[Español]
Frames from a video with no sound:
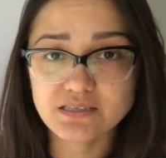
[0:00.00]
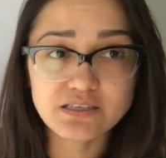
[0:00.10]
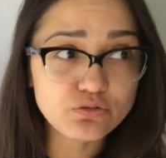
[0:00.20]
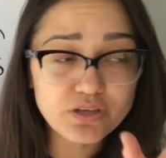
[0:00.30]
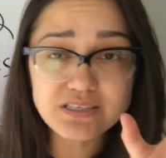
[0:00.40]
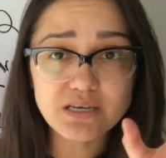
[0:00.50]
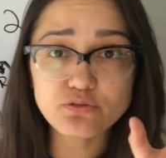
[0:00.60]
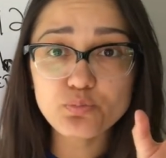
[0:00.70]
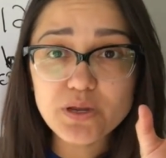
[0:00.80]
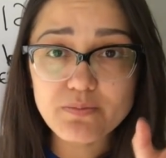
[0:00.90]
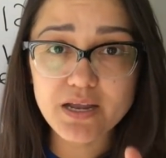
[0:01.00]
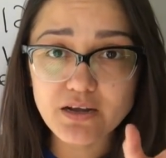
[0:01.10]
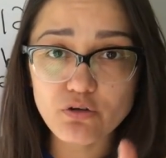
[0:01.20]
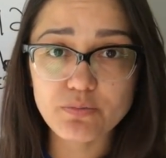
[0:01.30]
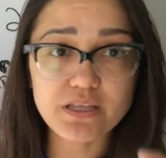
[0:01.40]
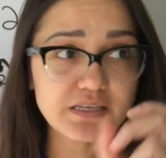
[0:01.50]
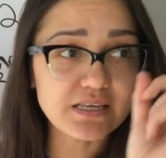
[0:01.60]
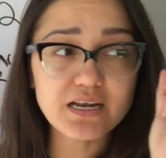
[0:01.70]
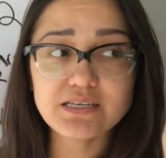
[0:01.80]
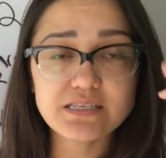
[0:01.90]
si tú quieres que tu primera comida
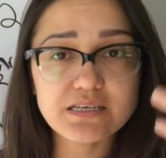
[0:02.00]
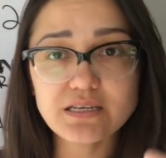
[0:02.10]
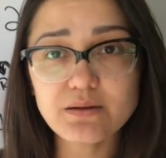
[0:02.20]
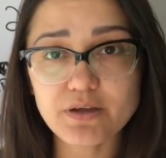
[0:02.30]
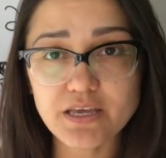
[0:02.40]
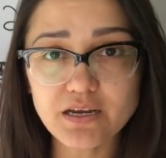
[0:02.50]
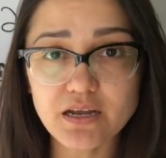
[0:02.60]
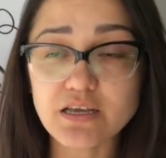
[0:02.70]
sea a las 10 de la mañana